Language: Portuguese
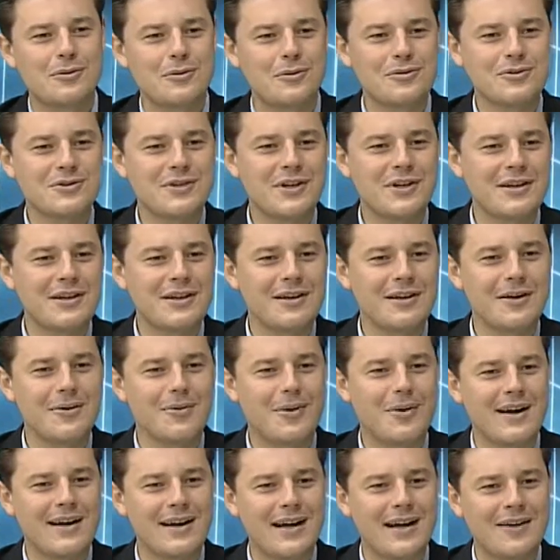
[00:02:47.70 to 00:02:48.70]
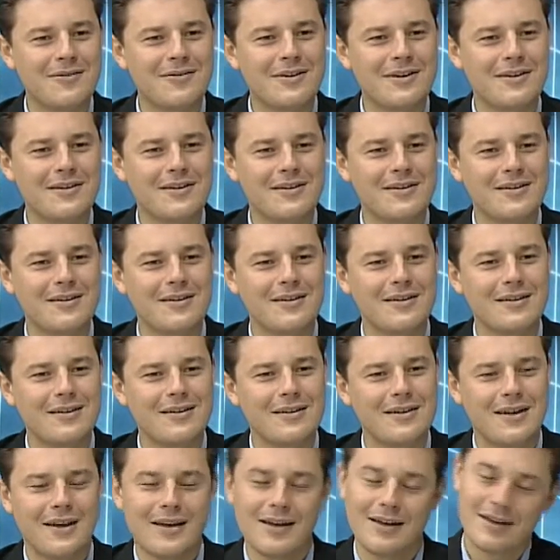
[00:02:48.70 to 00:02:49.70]
todo o dinheirinho que guardava,
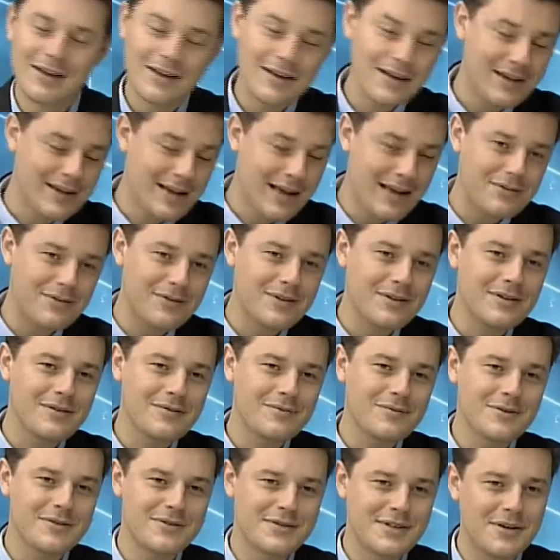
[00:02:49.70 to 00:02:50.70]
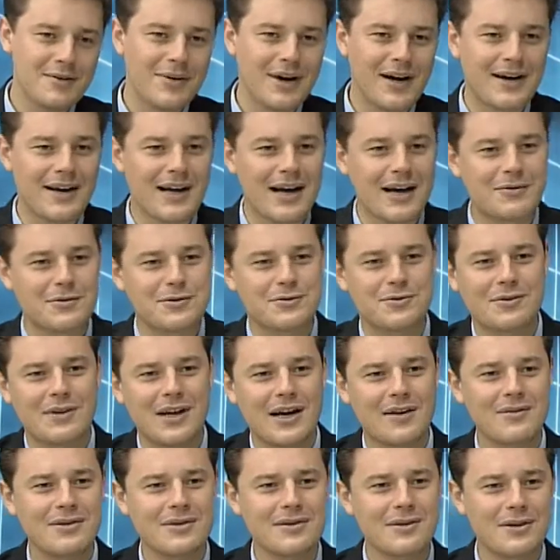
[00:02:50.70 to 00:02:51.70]
é, que ganhava, você guardava,
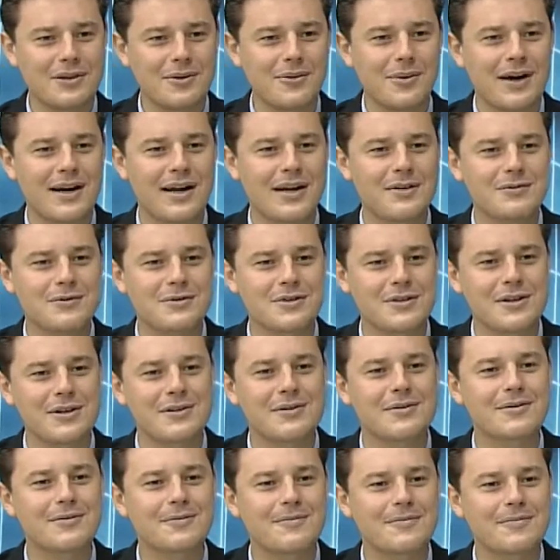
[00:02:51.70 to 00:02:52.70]
estudava e, guardava o dinheiro.